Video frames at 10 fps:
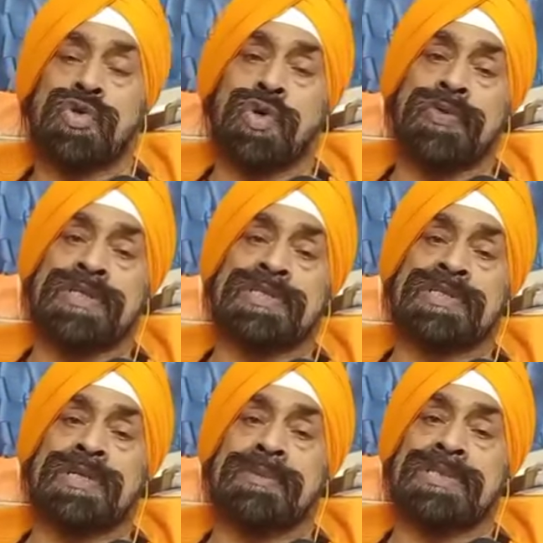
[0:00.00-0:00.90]
कोविड
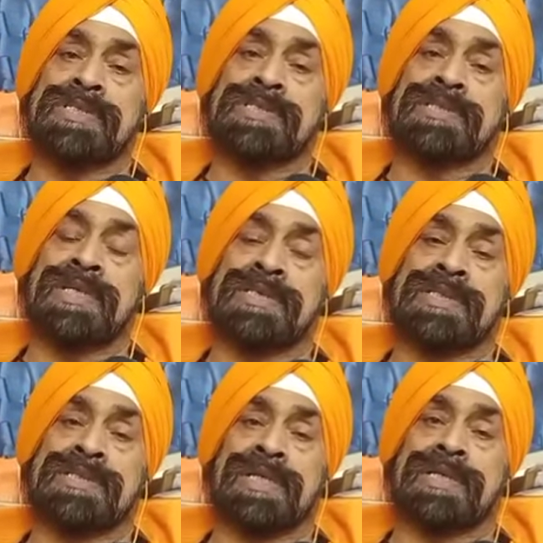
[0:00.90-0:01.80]
के समय जिस तरह
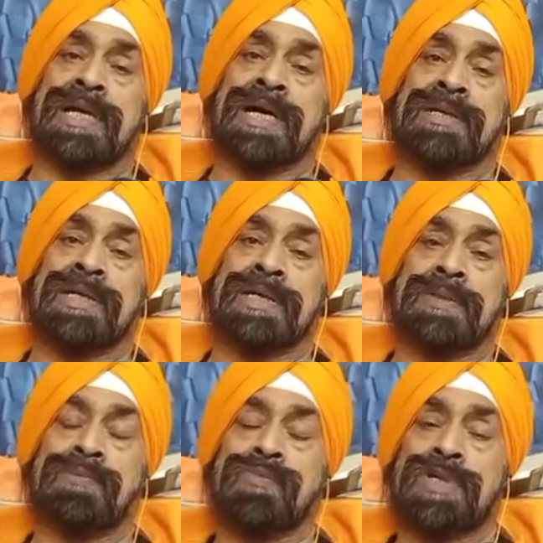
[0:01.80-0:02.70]
से सरकार ने
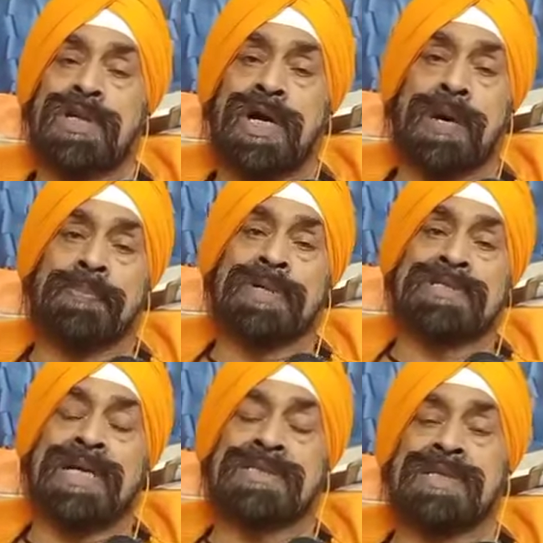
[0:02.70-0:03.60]
और
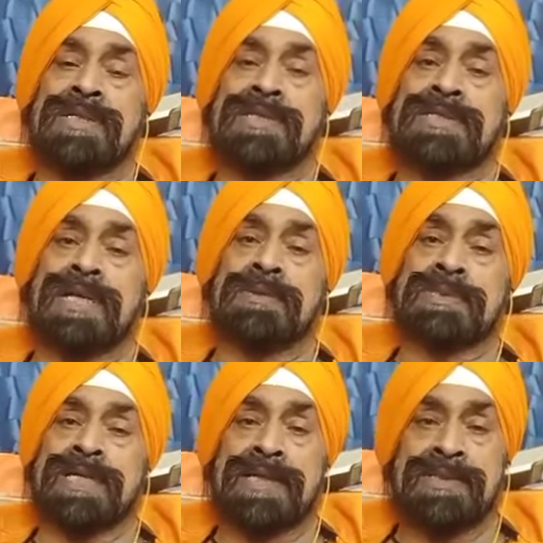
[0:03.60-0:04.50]
प्रशासन ने सा,
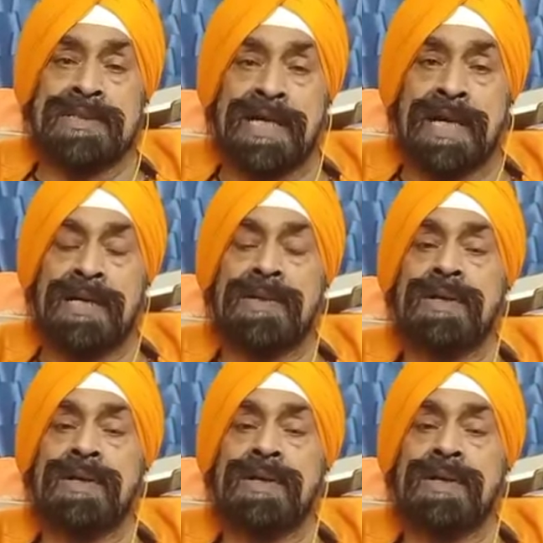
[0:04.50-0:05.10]
साथ दिया